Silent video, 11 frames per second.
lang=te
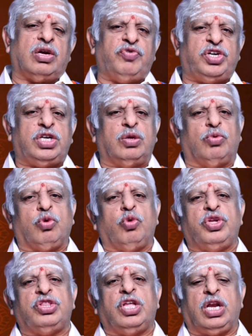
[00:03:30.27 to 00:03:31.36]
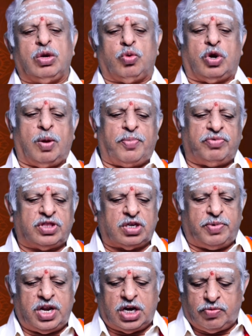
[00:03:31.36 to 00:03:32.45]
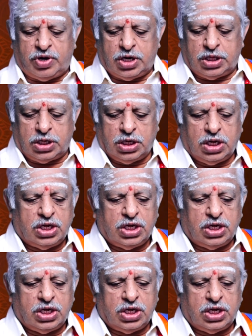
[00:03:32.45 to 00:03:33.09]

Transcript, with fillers: విష్ణువుకు ఇద్దరికి కూడా పవిత్రమైనటువంటిది